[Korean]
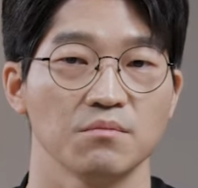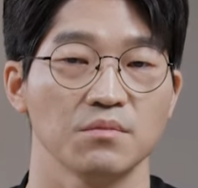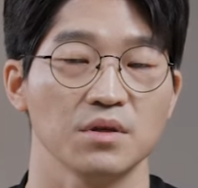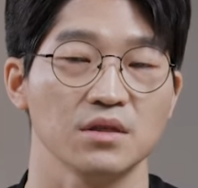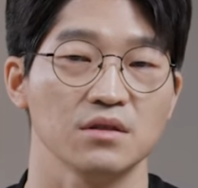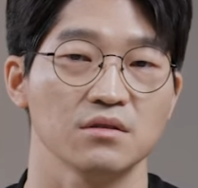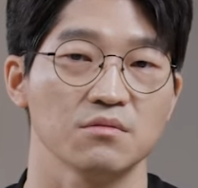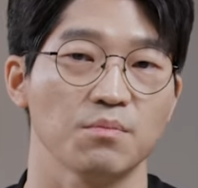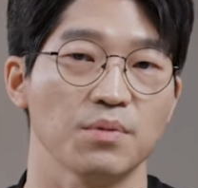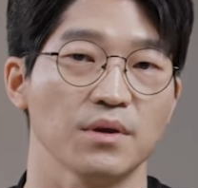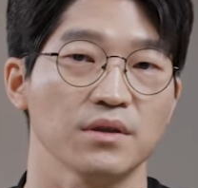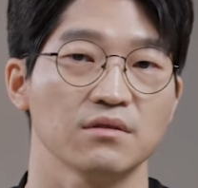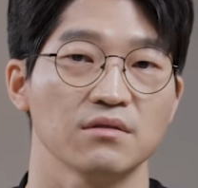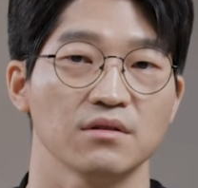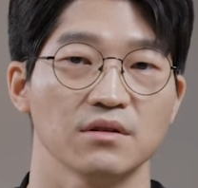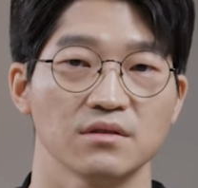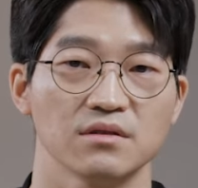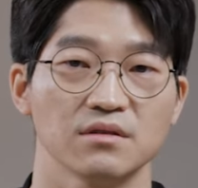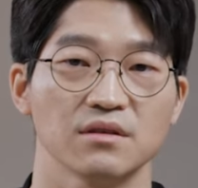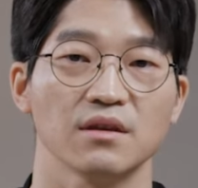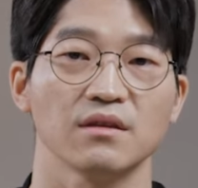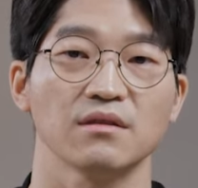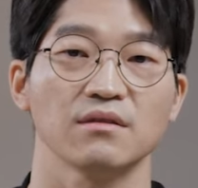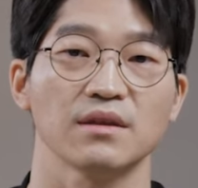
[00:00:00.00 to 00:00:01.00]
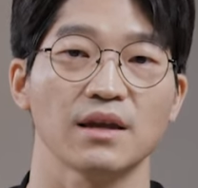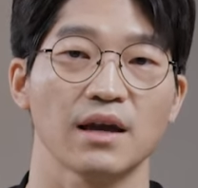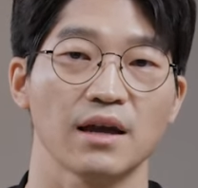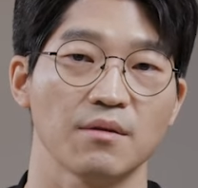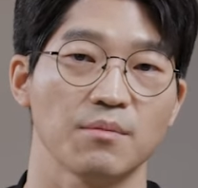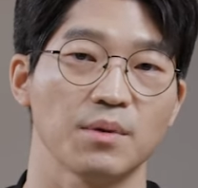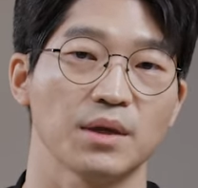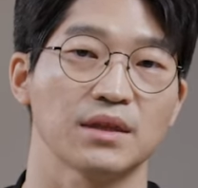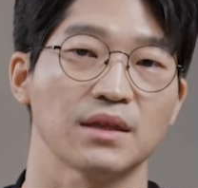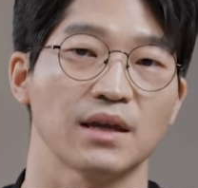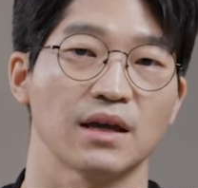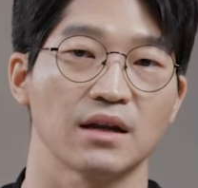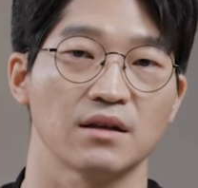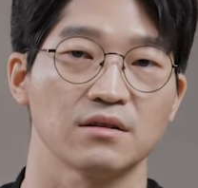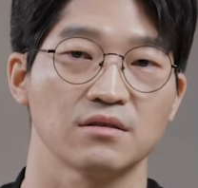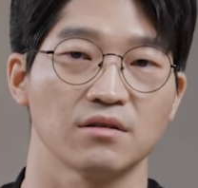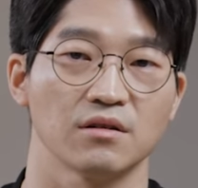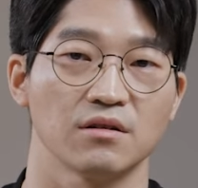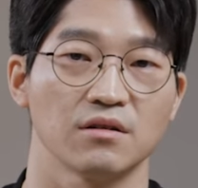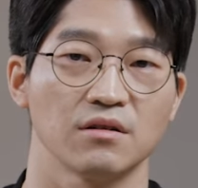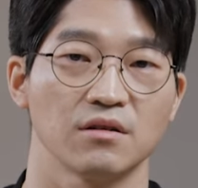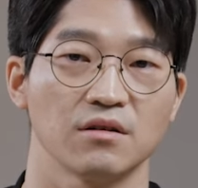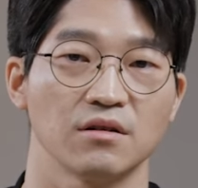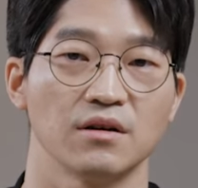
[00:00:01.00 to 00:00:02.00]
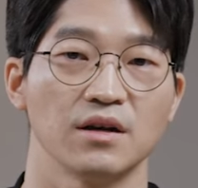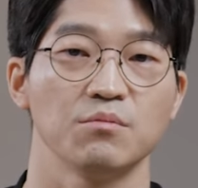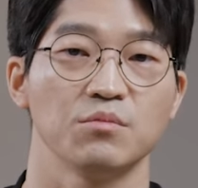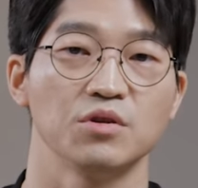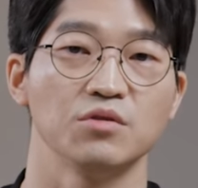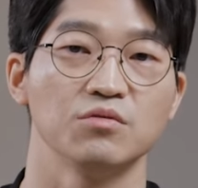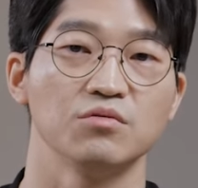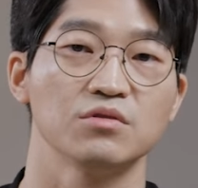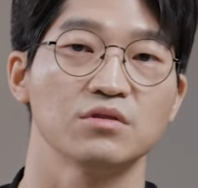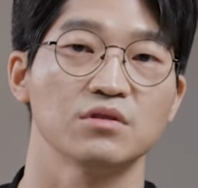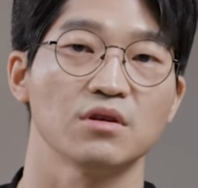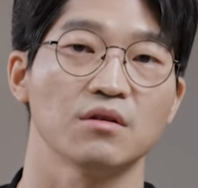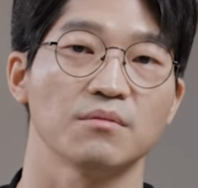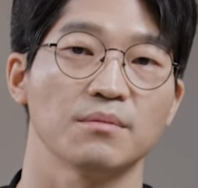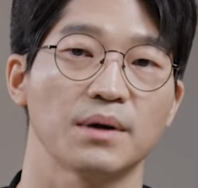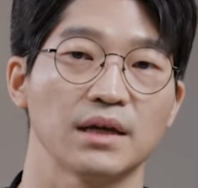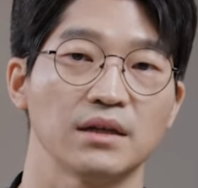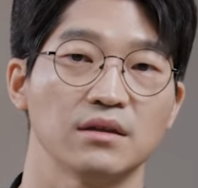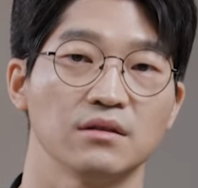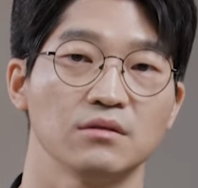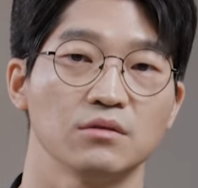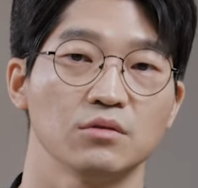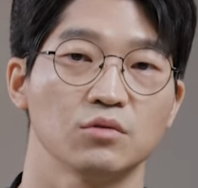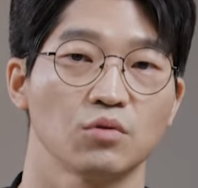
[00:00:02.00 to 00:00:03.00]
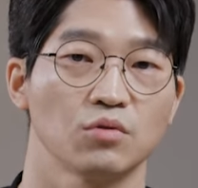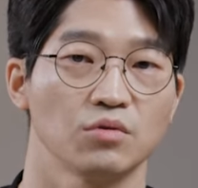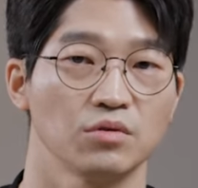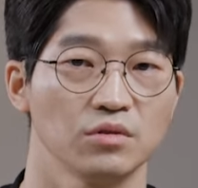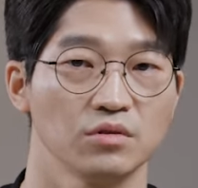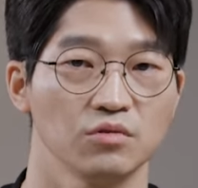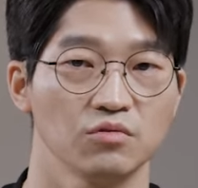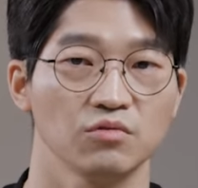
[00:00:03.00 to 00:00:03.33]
피츠패트릭 스킨 타입에 따라서 비우성 반응 또는